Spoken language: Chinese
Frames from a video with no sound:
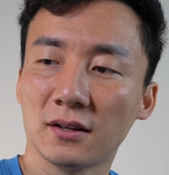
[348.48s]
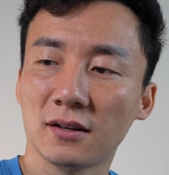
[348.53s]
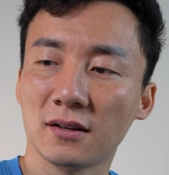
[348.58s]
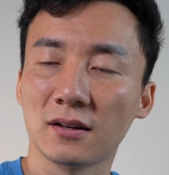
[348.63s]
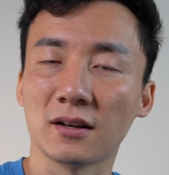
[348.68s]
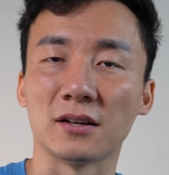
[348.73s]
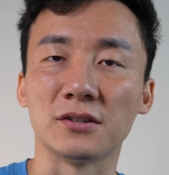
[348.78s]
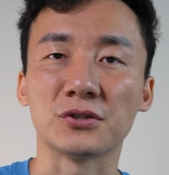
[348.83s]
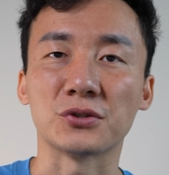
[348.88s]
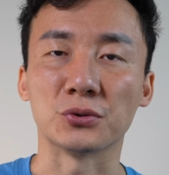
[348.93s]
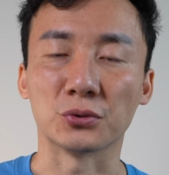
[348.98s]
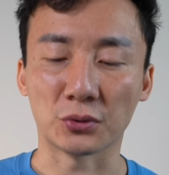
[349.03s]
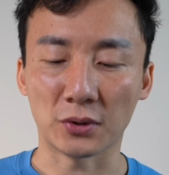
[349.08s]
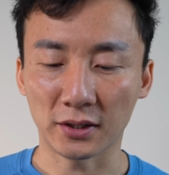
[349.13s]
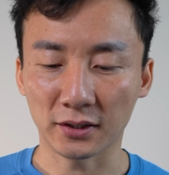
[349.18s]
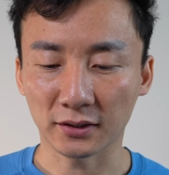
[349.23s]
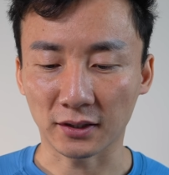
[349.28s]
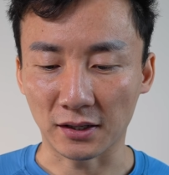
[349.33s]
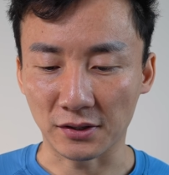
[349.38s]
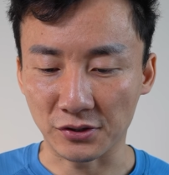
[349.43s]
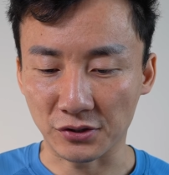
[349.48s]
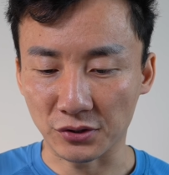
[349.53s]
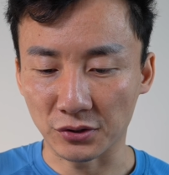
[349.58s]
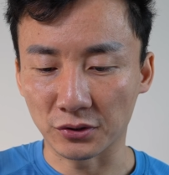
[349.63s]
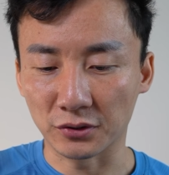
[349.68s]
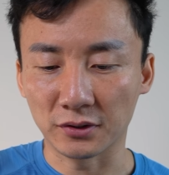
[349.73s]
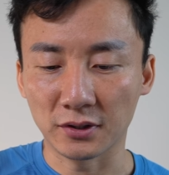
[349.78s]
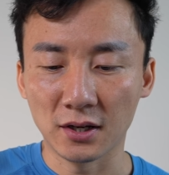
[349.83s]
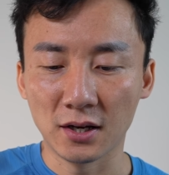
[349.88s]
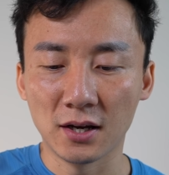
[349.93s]
很主观的感
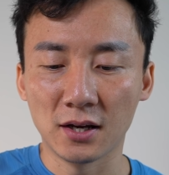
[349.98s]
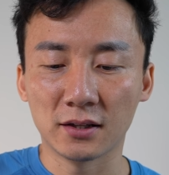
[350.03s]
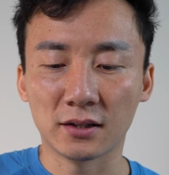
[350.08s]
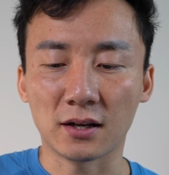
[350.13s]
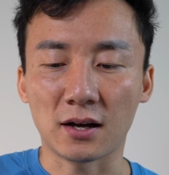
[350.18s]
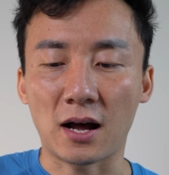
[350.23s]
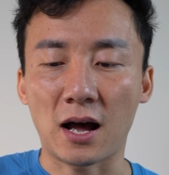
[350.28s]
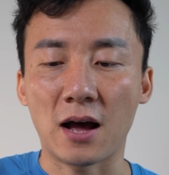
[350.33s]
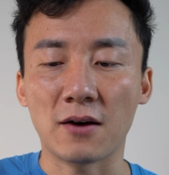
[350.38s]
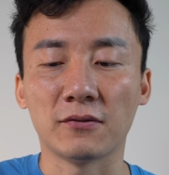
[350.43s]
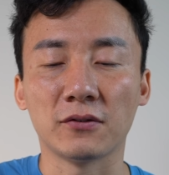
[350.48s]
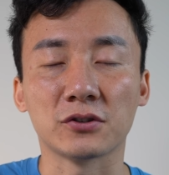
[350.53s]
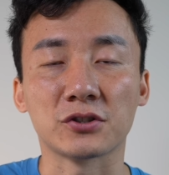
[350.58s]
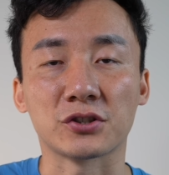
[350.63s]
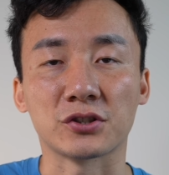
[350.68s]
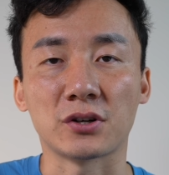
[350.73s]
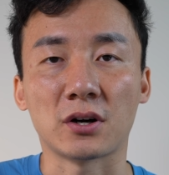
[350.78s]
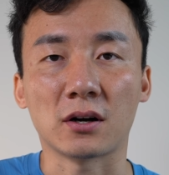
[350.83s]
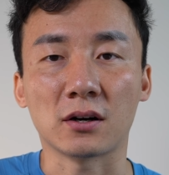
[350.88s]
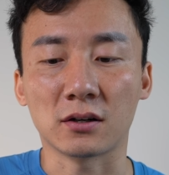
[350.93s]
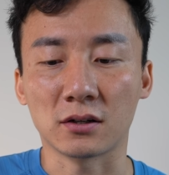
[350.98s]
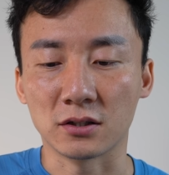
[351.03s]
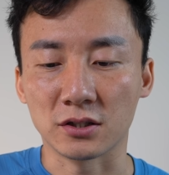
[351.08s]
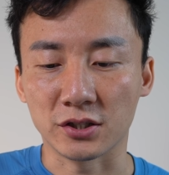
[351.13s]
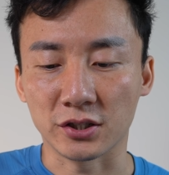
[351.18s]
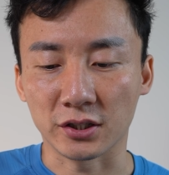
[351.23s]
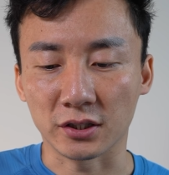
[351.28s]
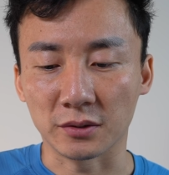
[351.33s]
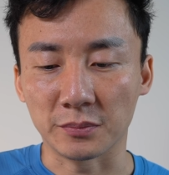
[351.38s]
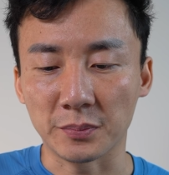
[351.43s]
受。那 iPhone 十二
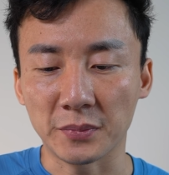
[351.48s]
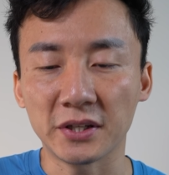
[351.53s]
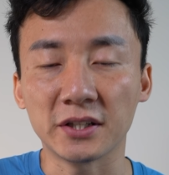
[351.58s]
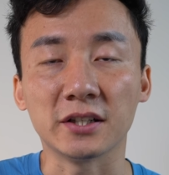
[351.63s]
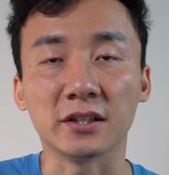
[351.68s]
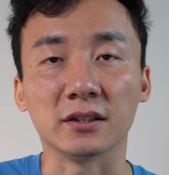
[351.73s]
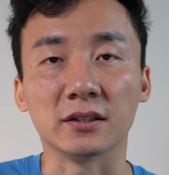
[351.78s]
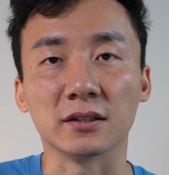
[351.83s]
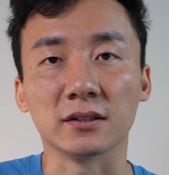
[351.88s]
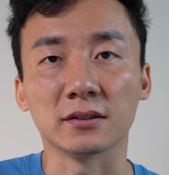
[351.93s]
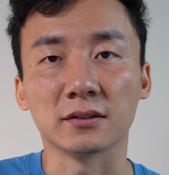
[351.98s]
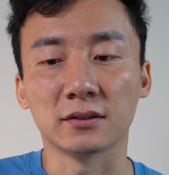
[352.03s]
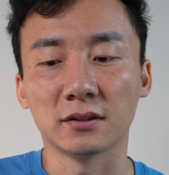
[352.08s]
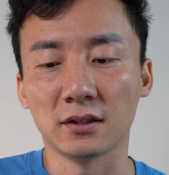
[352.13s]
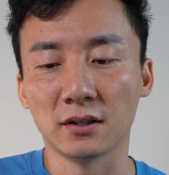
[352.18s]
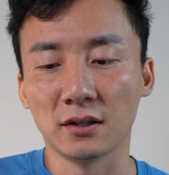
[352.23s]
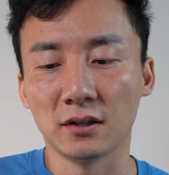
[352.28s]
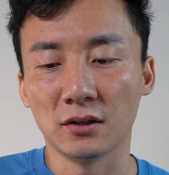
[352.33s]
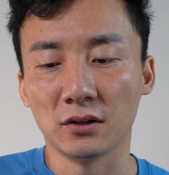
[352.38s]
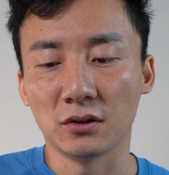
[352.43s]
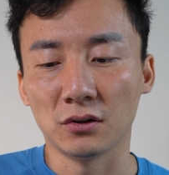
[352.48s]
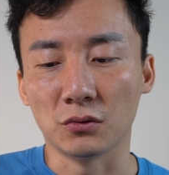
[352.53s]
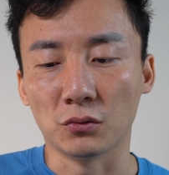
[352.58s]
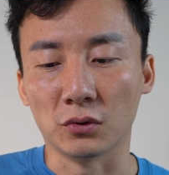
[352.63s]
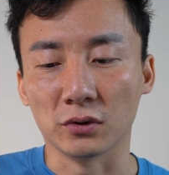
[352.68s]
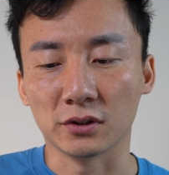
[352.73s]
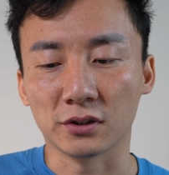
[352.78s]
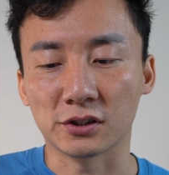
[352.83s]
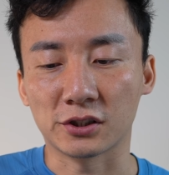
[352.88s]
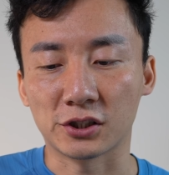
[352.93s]
这个 mini 呢，
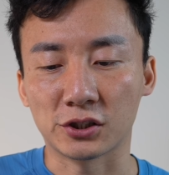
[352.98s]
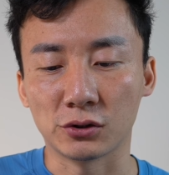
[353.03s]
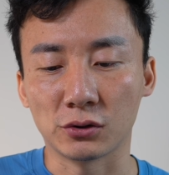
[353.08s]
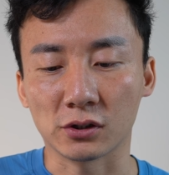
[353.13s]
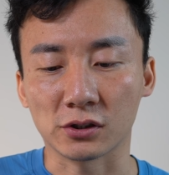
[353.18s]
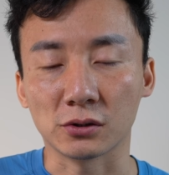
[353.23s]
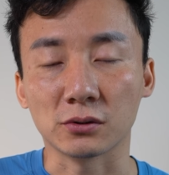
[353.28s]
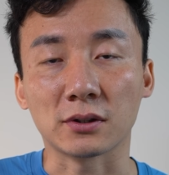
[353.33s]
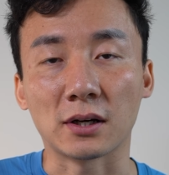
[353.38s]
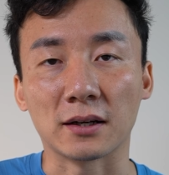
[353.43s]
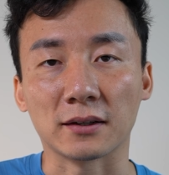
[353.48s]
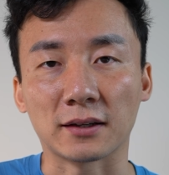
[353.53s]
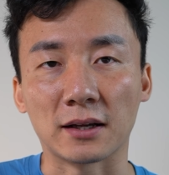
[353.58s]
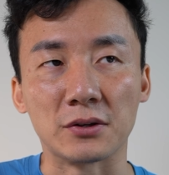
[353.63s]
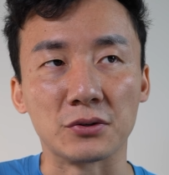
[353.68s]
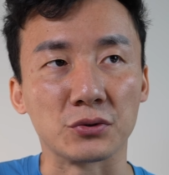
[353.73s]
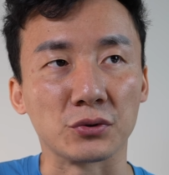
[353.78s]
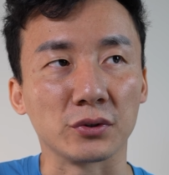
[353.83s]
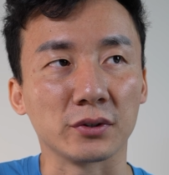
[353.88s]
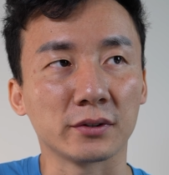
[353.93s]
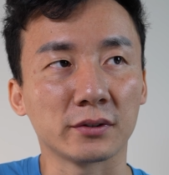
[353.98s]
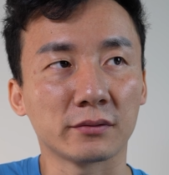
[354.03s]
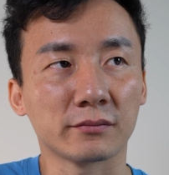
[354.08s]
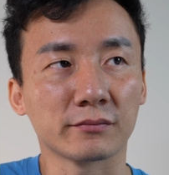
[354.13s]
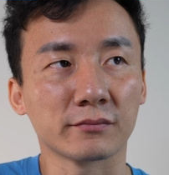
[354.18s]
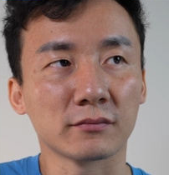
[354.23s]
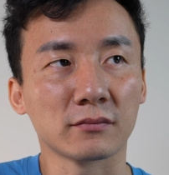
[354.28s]
我的持有手感感觉